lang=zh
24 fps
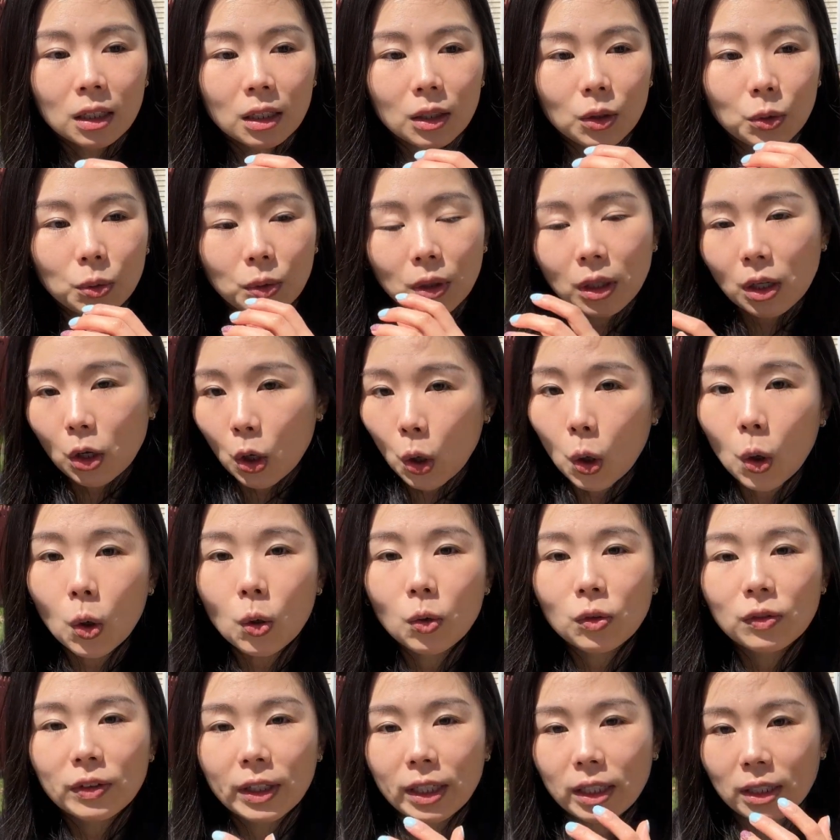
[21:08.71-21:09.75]
因为
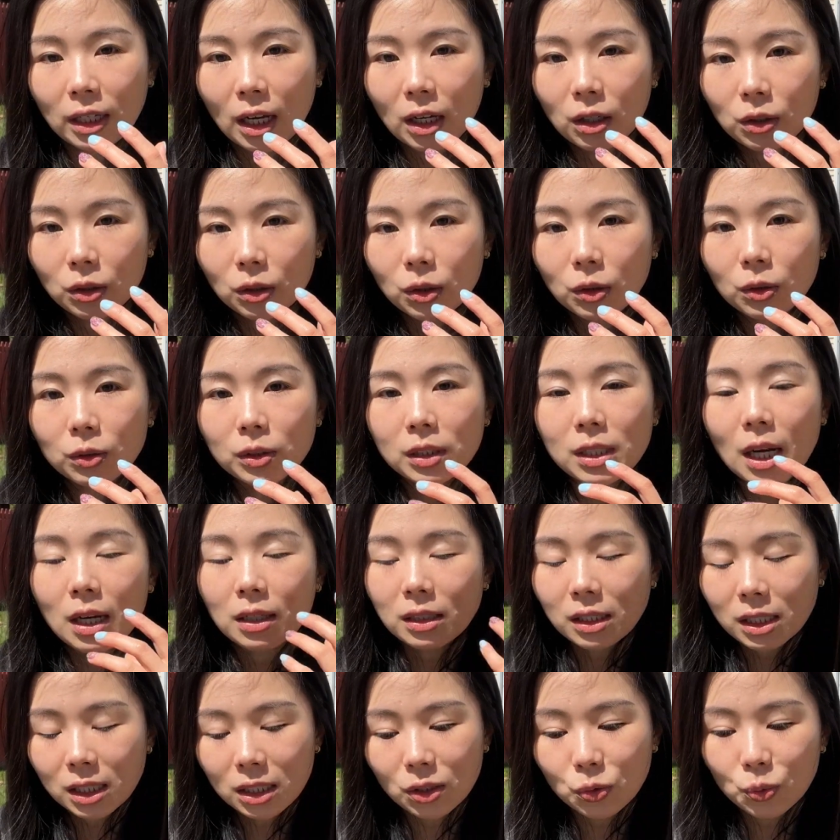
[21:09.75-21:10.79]
COVID 然后丧
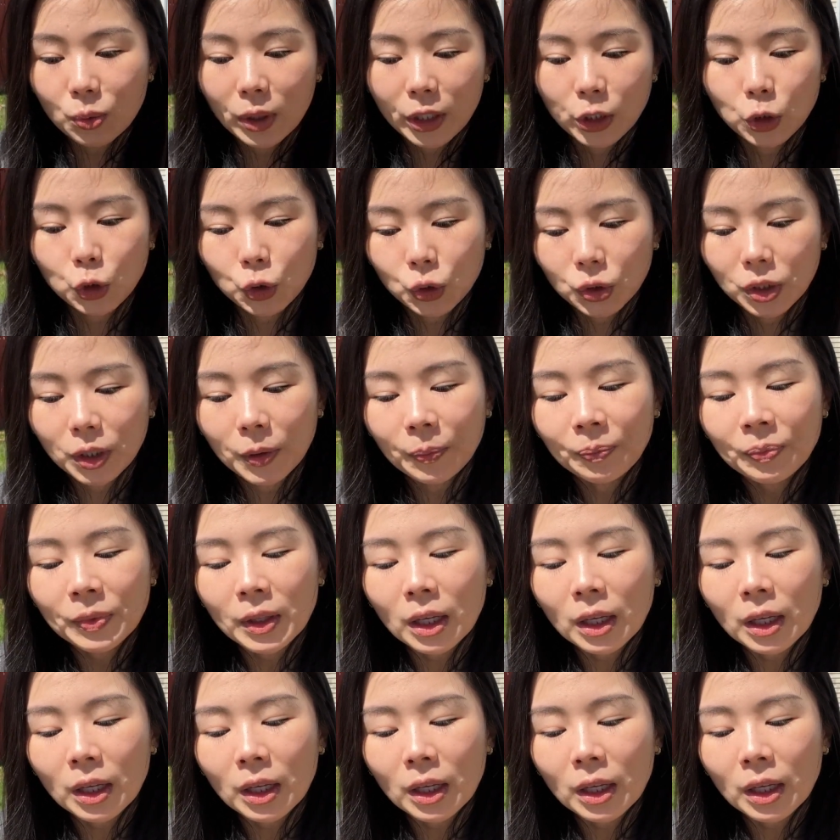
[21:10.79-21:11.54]
失味觉。